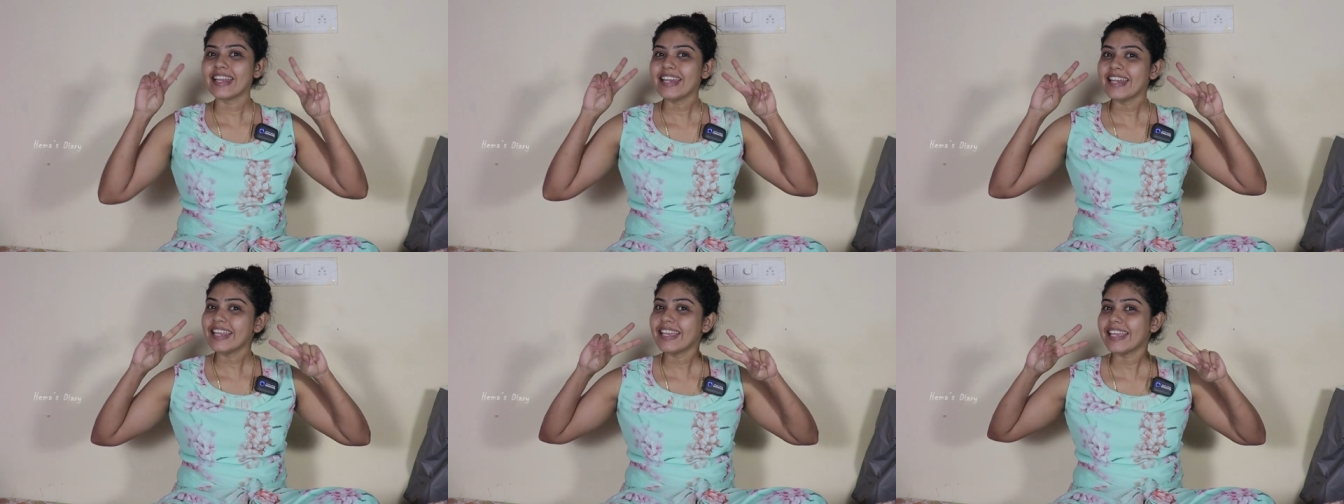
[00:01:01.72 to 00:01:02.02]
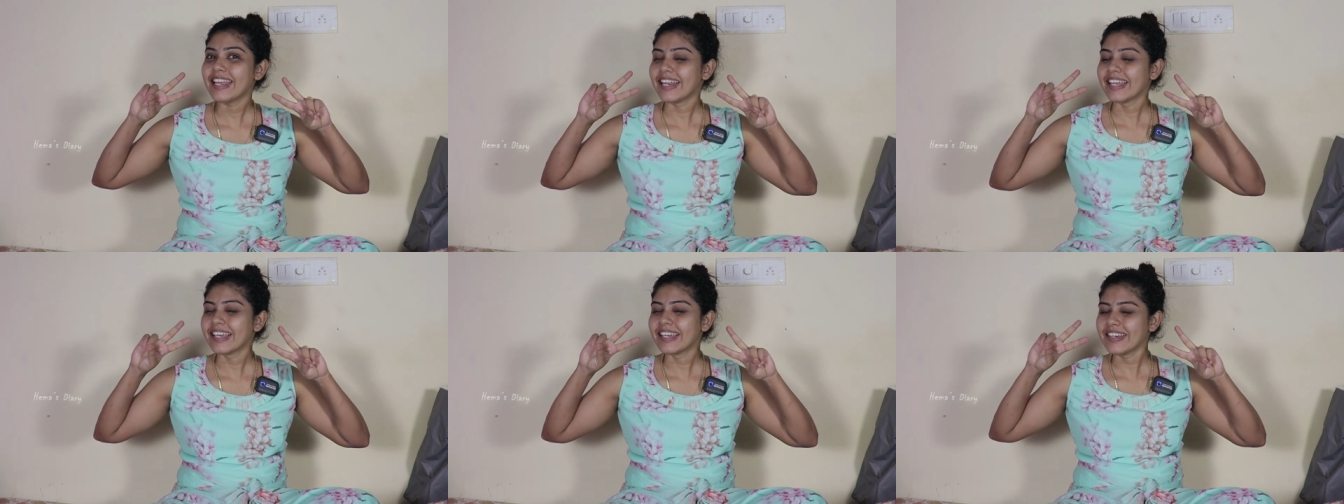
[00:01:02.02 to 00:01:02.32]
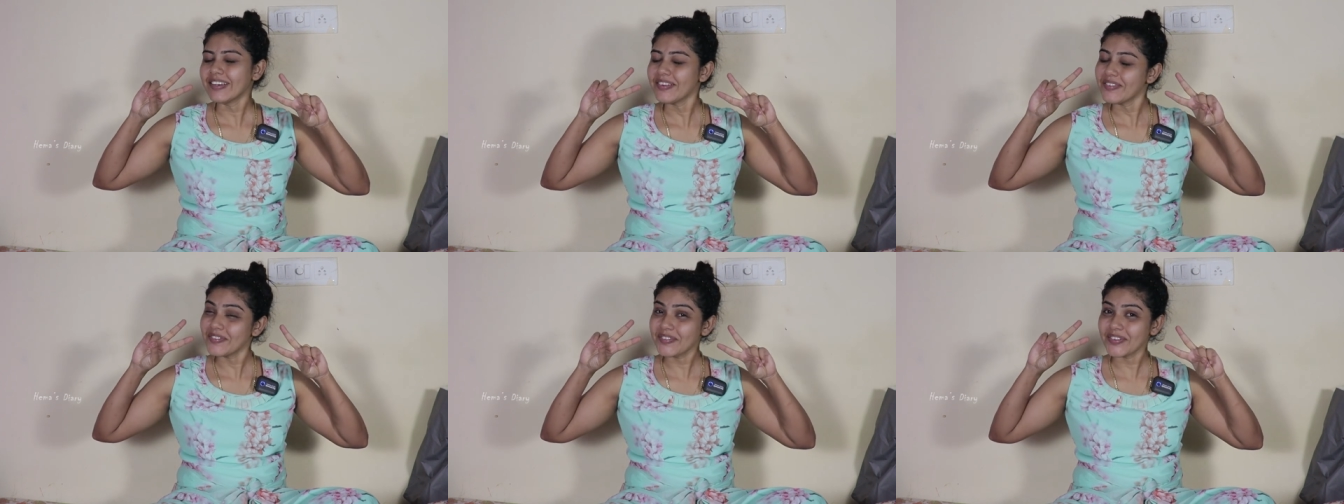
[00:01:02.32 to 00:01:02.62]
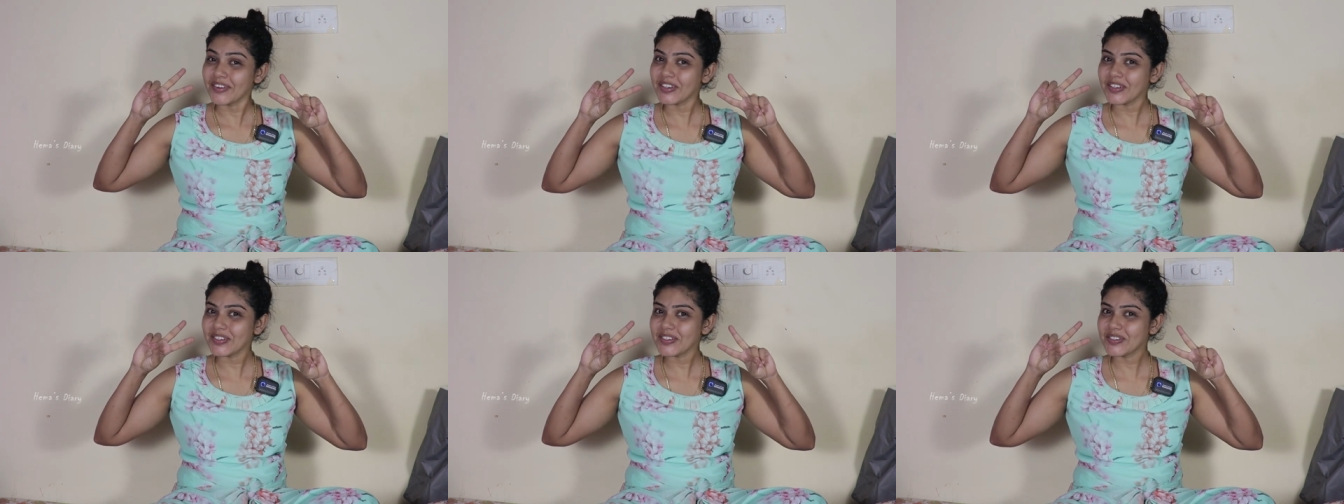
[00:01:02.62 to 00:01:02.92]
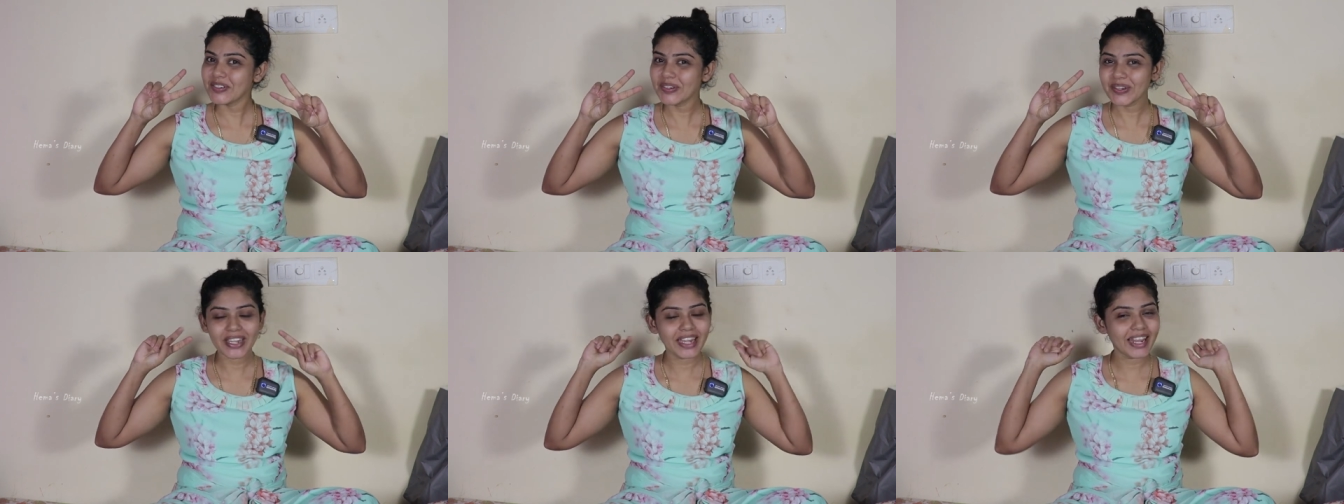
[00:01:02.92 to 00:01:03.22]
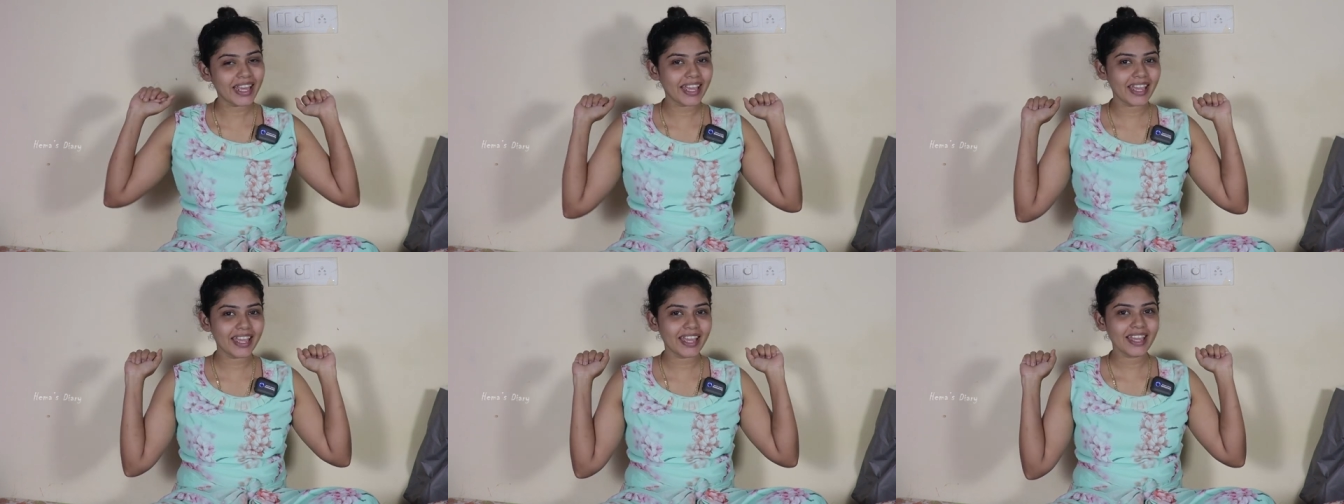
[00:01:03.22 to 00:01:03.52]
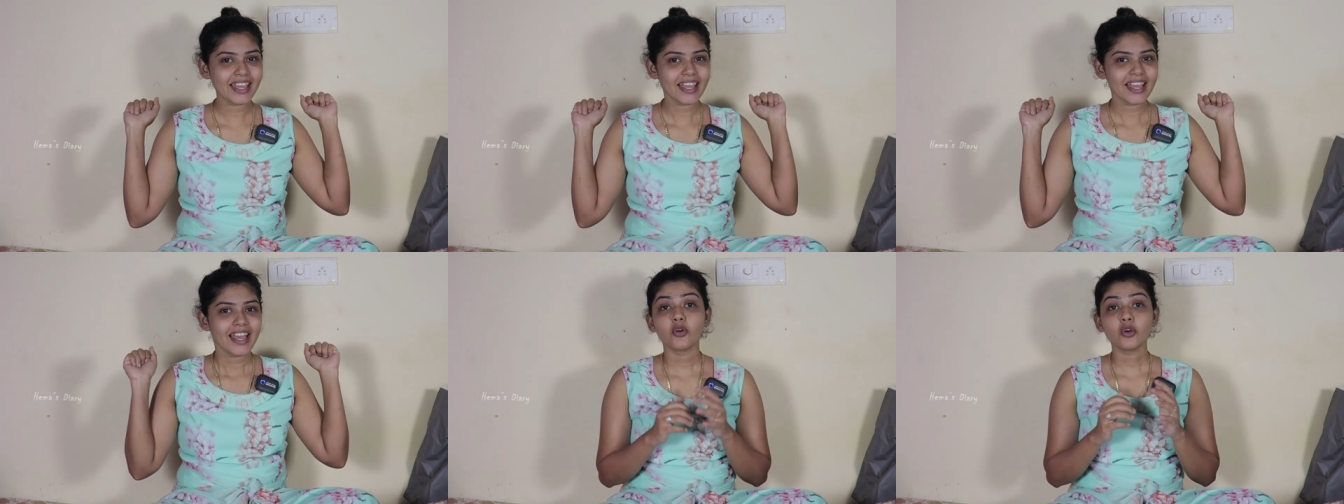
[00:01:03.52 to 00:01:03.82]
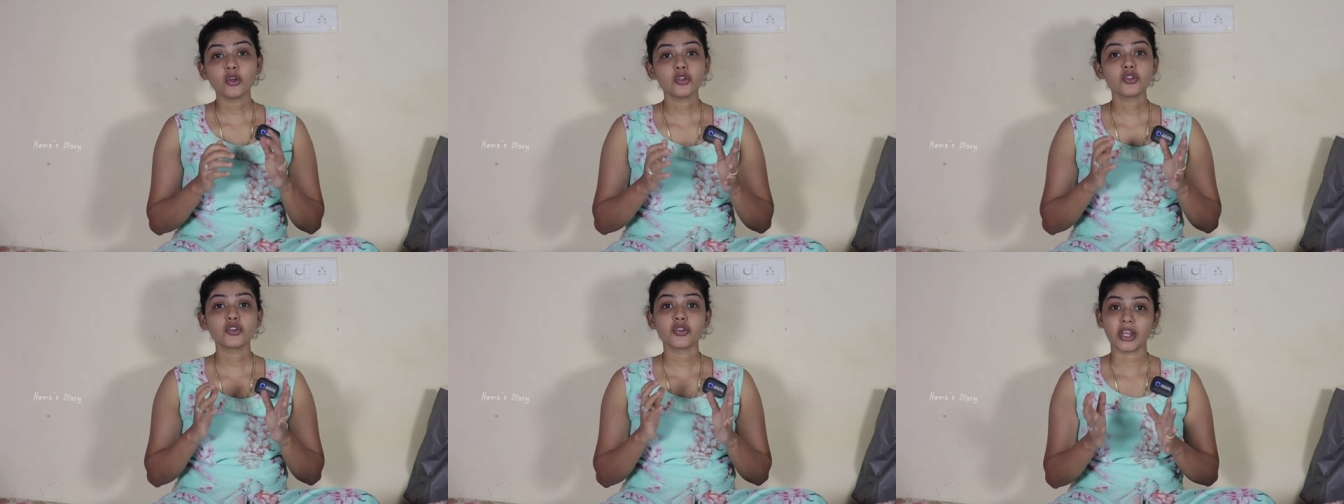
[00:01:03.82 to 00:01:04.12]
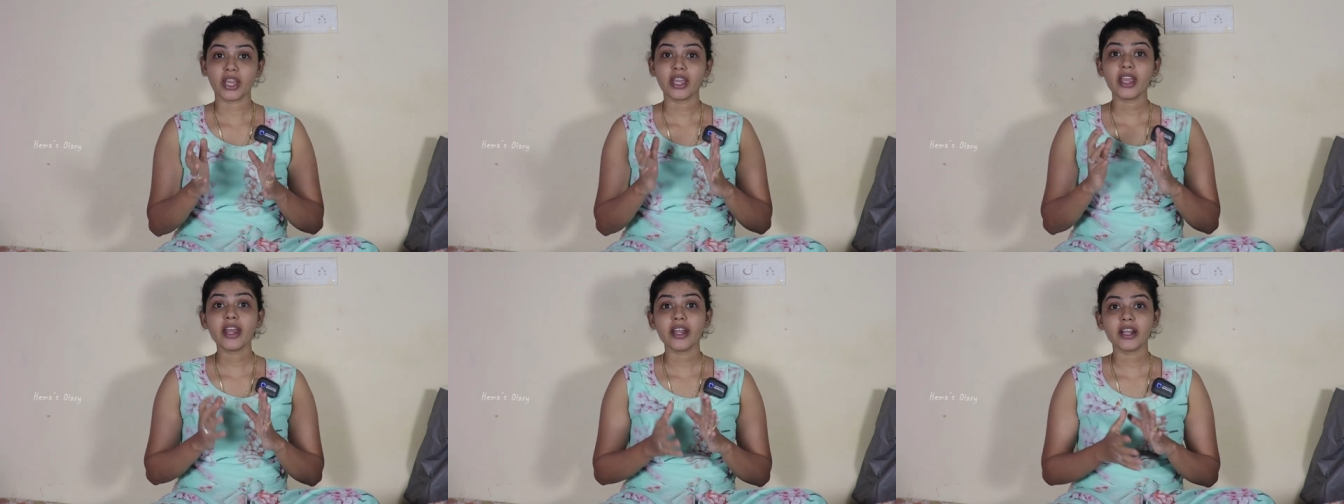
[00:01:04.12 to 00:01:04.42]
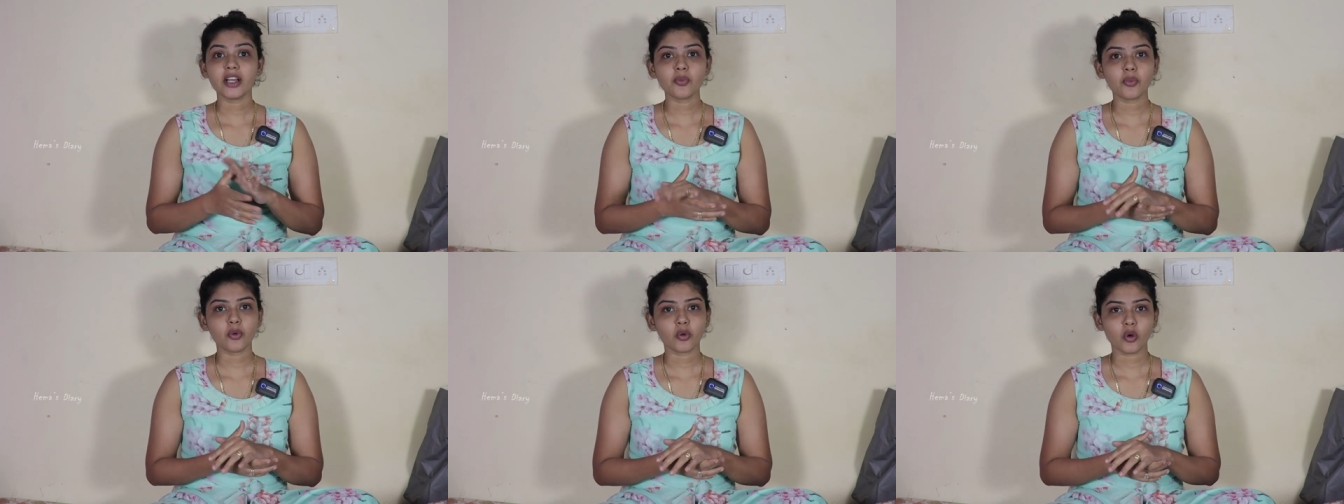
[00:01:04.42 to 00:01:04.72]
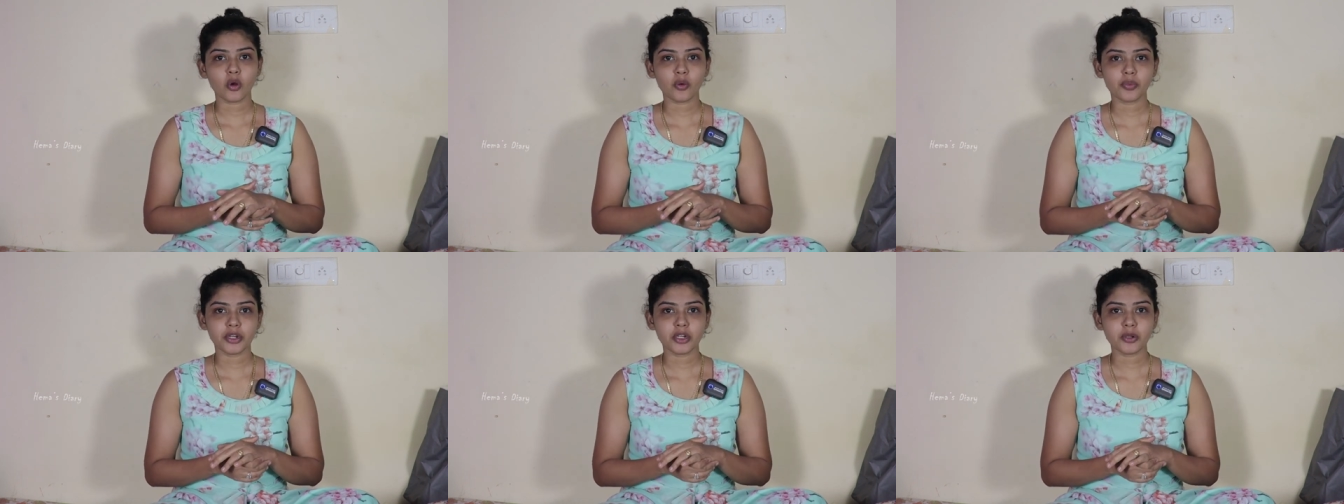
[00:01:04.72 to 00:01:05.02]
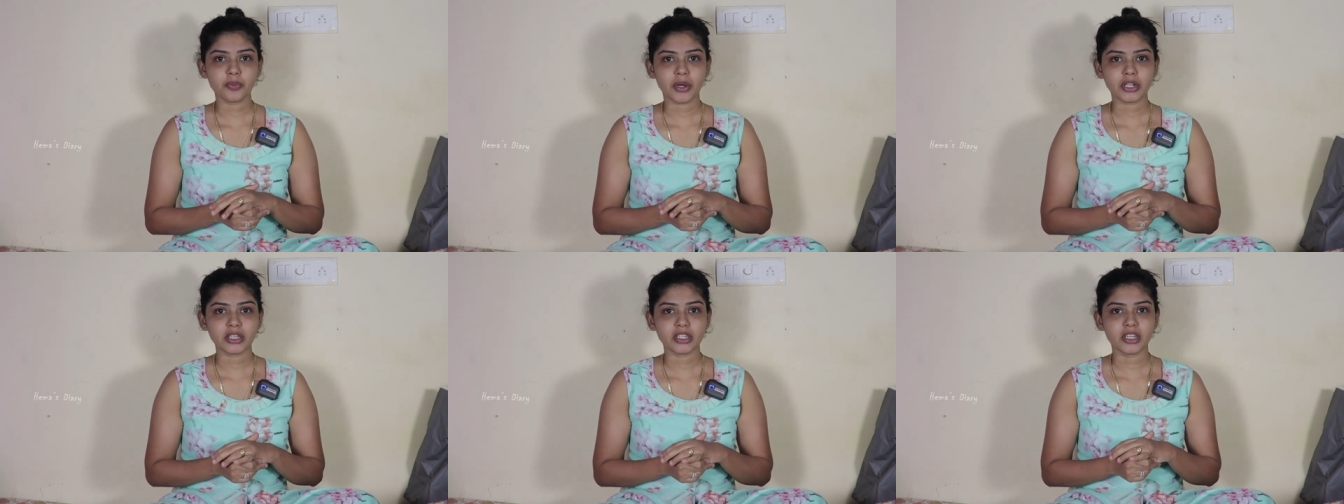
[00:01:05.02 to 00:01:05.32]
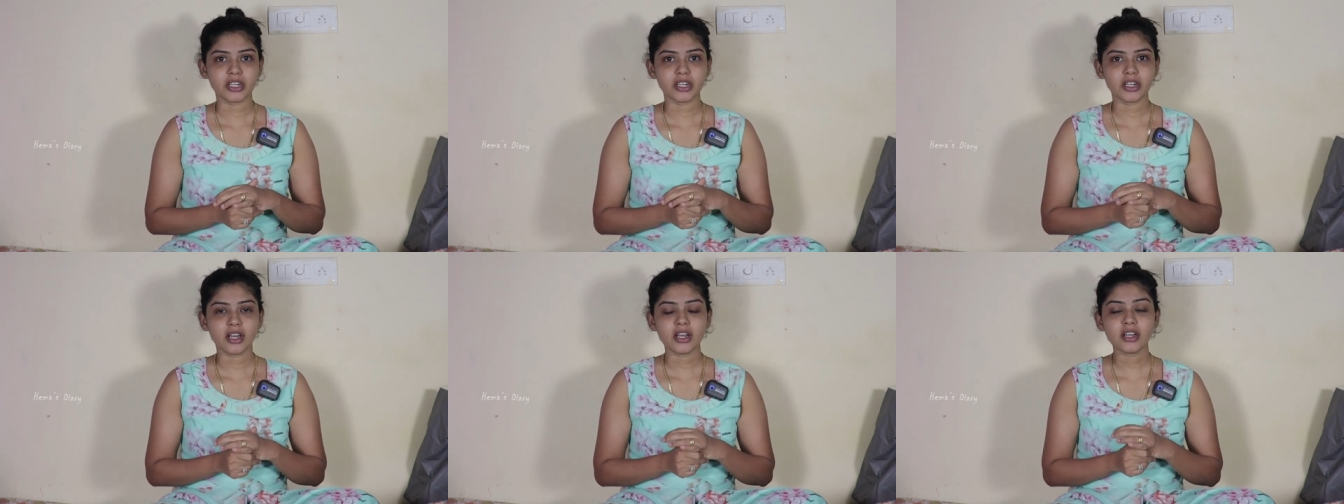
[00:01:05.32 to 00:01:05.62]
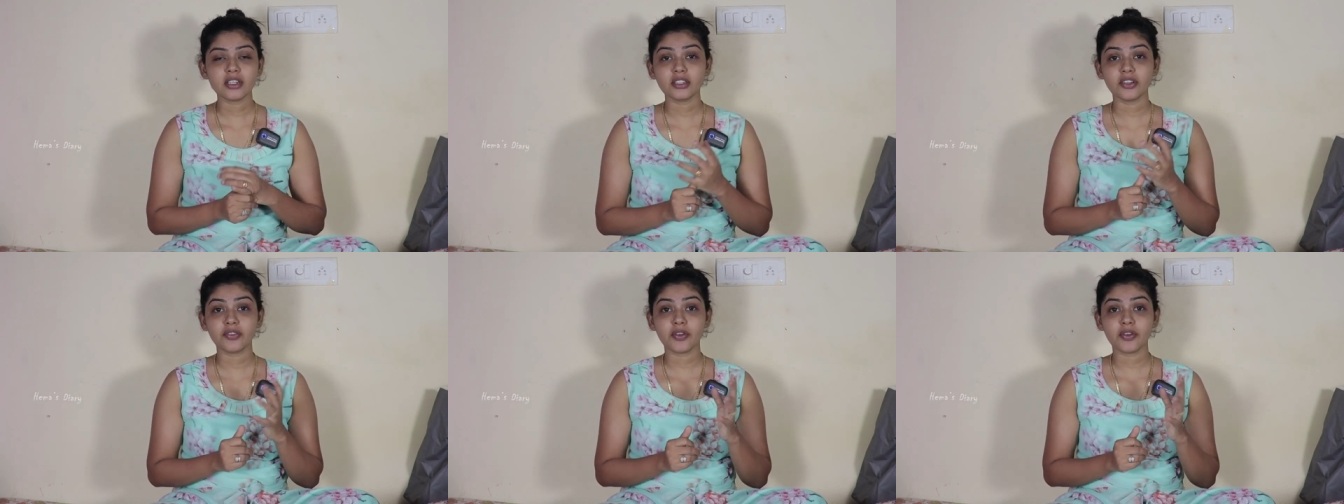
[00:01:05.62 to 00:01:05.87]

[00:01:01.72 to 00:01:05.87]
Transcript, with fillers: இன்னைக்கு எனக்கு ஃபோட்டோஷூட் டே ஃபோட்டோஷூட் எங்கே எடுக்க போகிறோம் அப்படின்னு பார்த்தீங்கன்னா